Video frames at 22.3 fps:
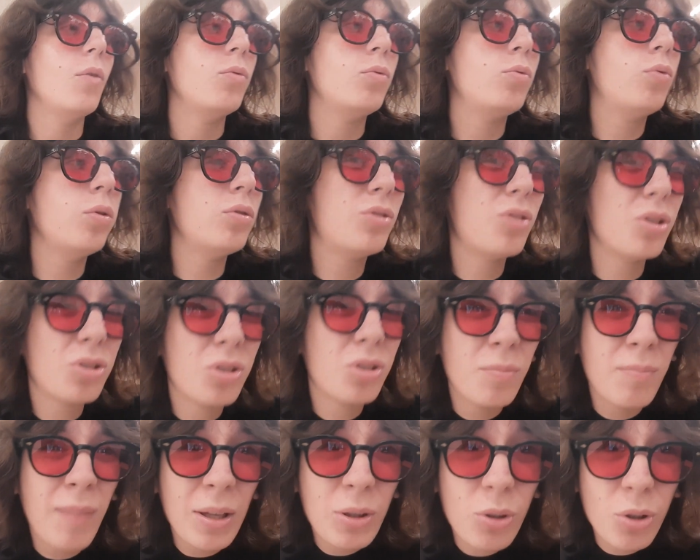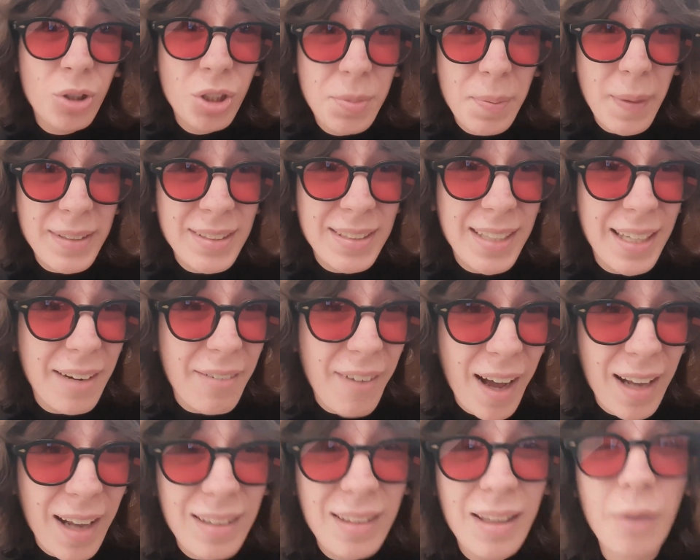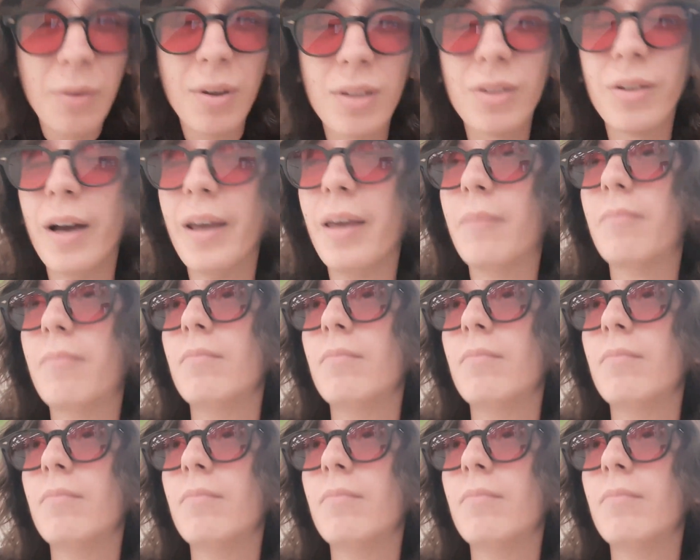tutto sommato ci passi davanti quando hai